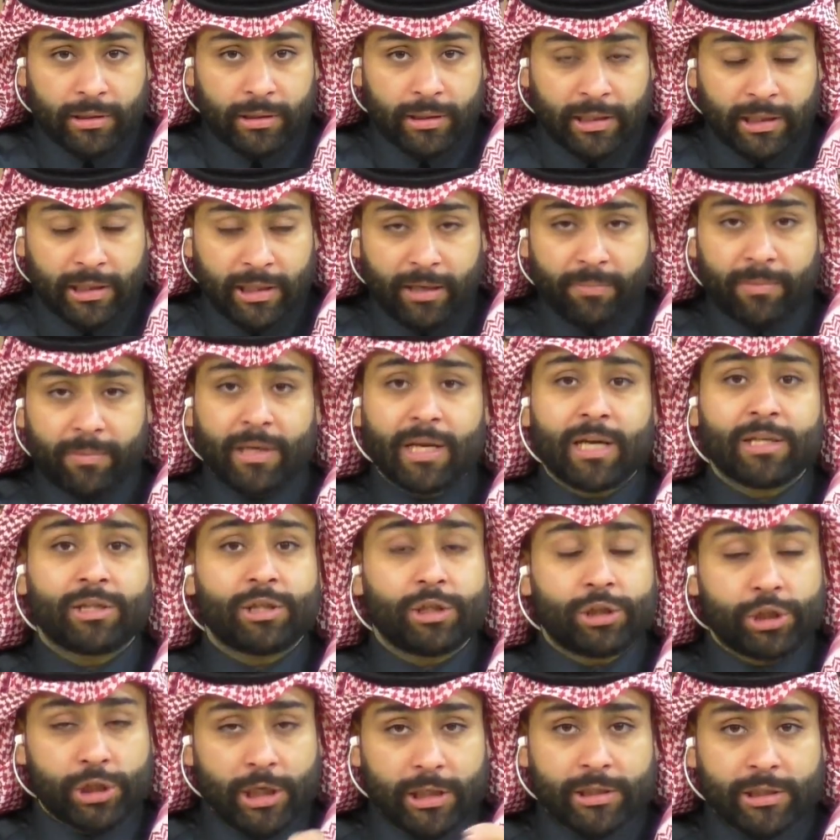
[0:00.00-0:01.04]
كثير من الناس
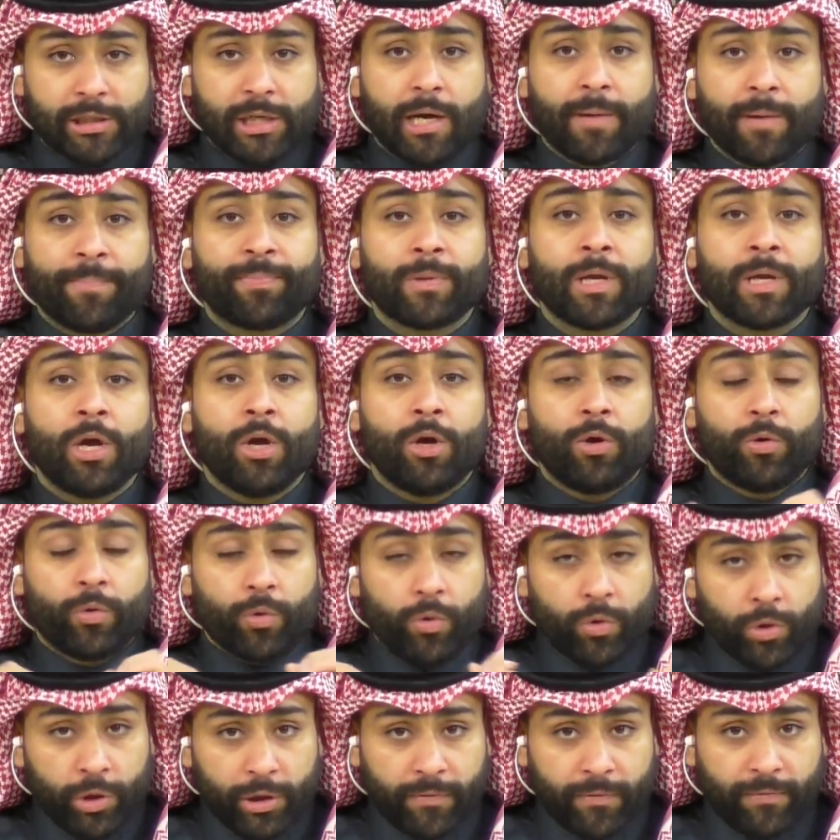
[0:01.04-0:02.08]
يتشجع
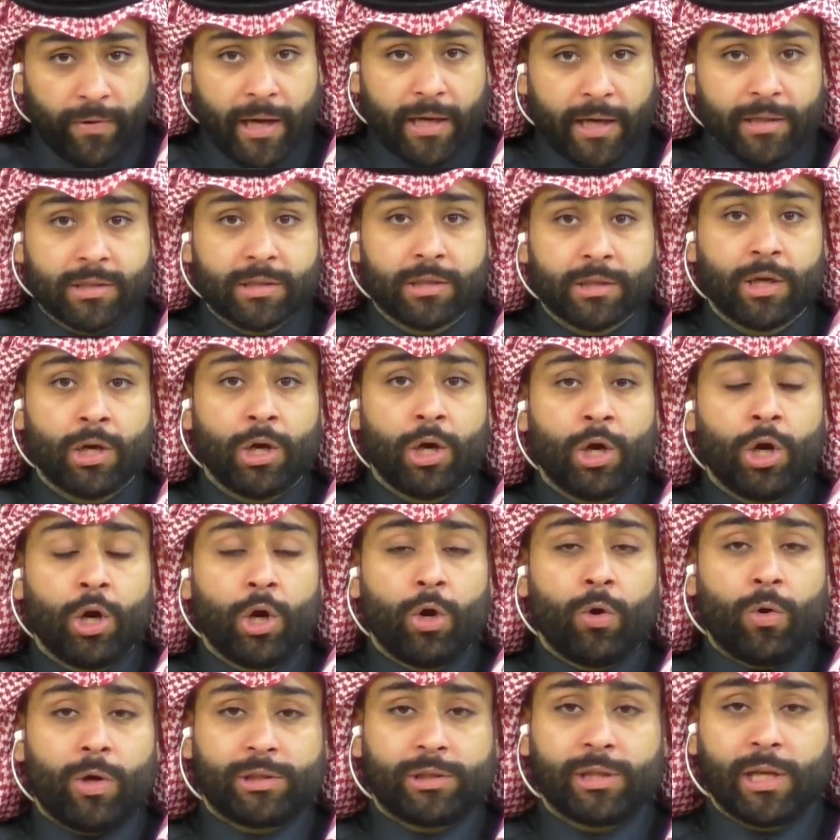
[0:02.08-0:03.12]
ويروح يفحص
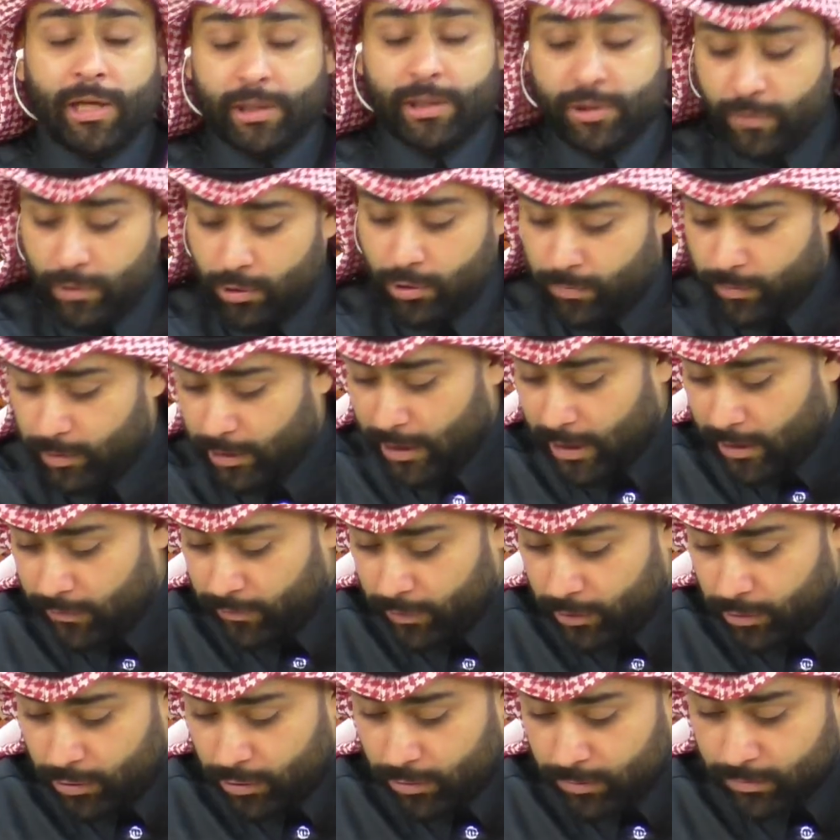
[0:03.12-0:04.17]
ما شاء الله يشفيكم
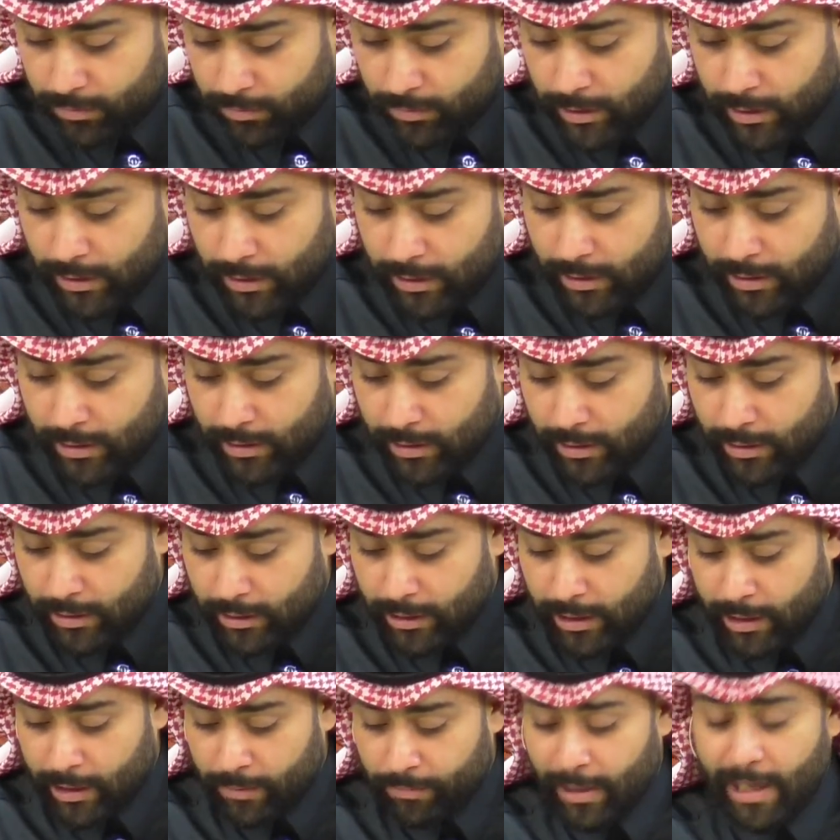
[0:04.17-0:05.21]
ويعافيكم آه،
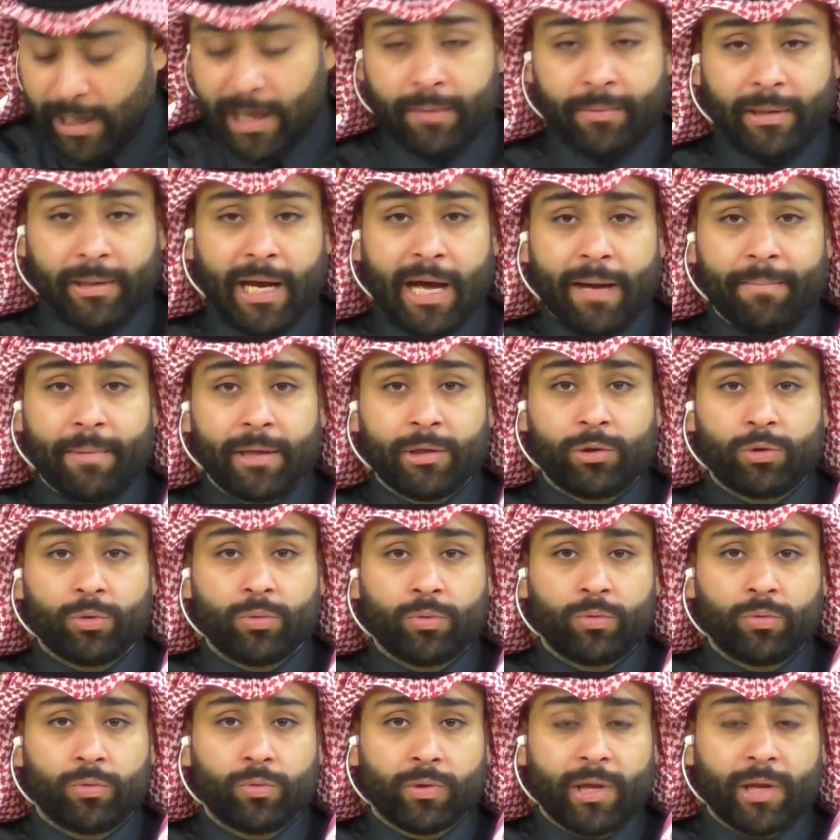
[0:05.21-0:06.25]
يا رب العالمين حمد
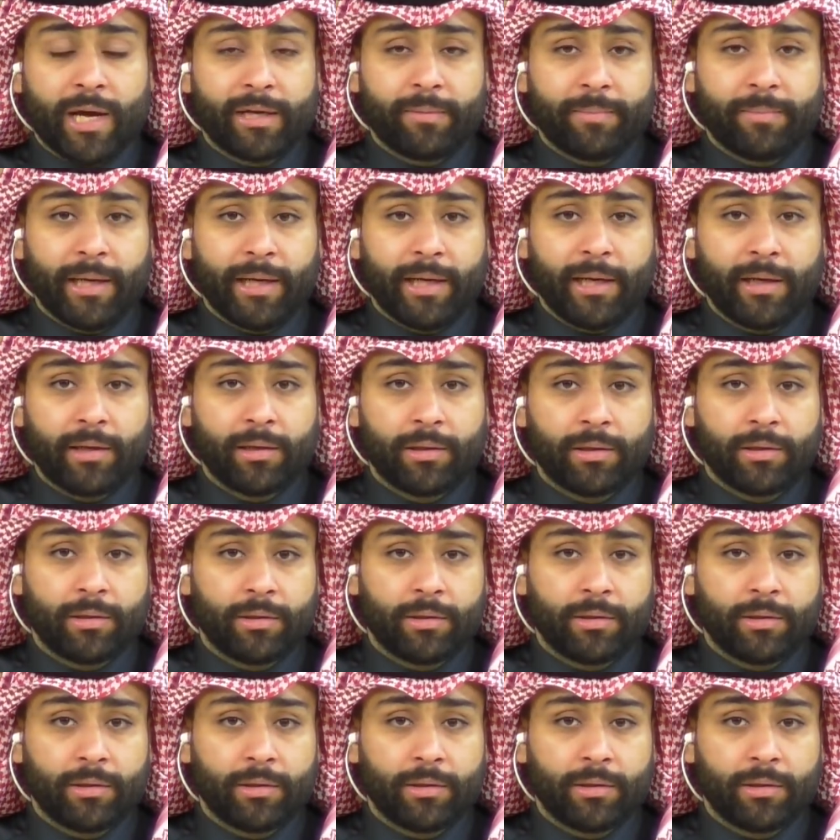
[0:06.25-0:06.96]
وضاري معنا